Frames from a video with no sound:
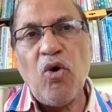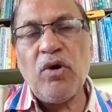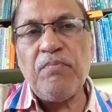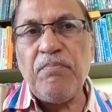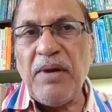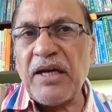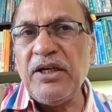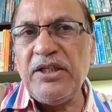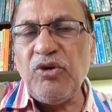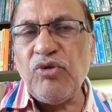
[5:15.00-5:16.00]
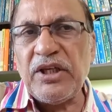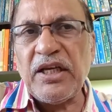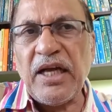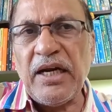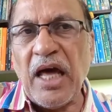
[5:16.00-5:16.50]
और लकड़ी के होने
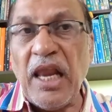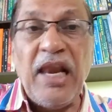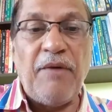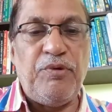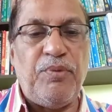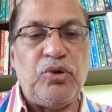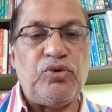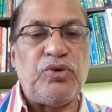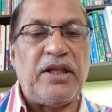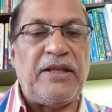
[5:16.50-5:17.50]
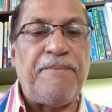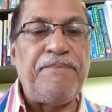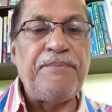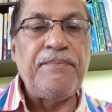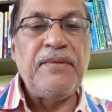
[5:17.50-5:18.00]
के कारण हल्ला भी बहुत होता
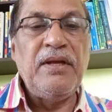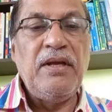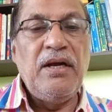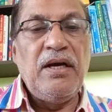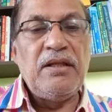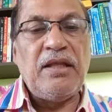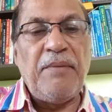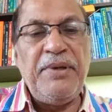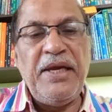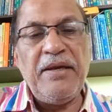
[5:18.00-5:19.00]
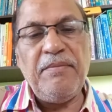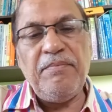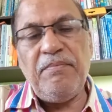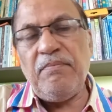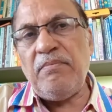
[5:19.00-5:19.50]
था तभी
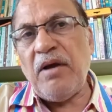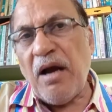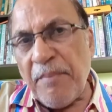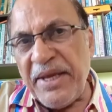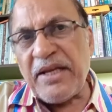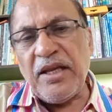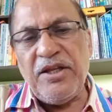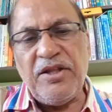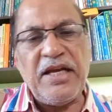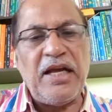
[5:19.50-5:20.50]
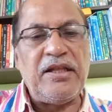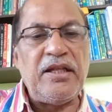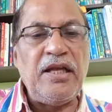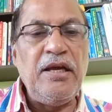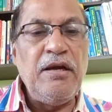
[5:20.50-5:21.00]
एक अमेरिकन इसे कहते
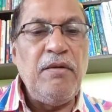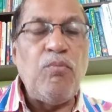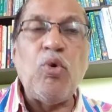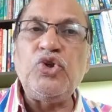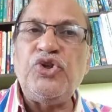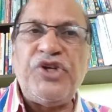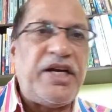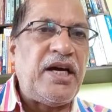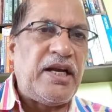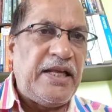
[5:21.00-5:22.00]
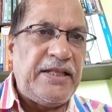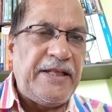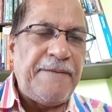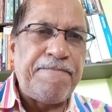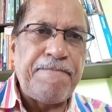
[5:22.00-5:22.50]
थे बोन शेकर कहते
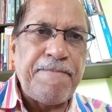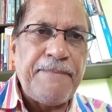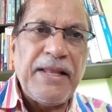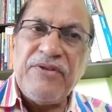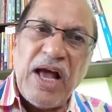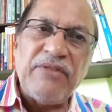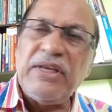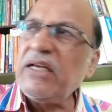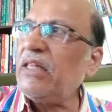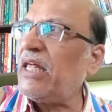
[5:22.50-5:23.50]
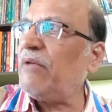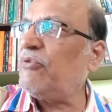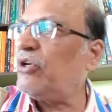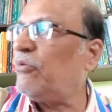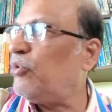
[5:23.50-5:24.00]
जहाँ से निकल जा रहे
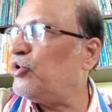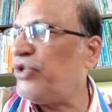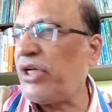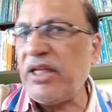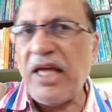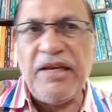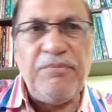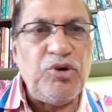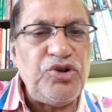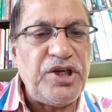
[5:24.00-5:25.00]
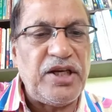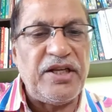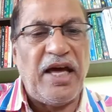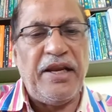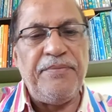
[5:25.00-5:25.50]
वो देखो बोन शिखर जा रही बोन शिखर
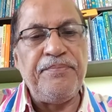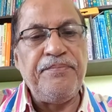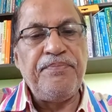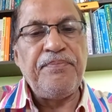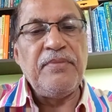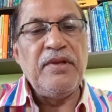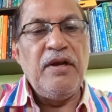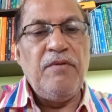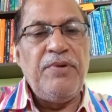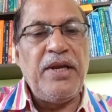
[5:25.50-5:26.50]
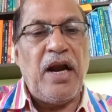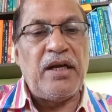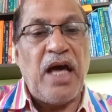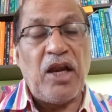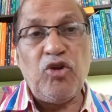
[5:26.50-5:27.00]
जा रही फिर
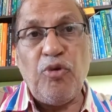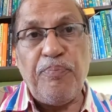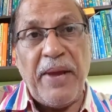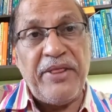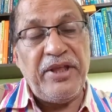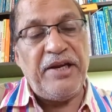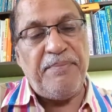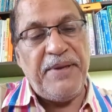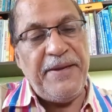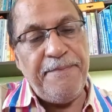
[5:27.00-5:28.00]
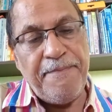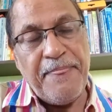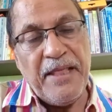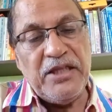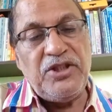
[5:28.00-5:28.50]
अठारह में
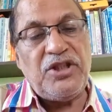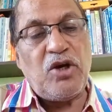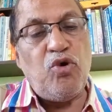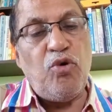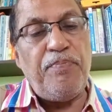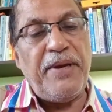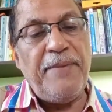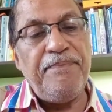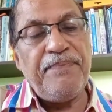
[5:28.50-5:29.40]
चकों पे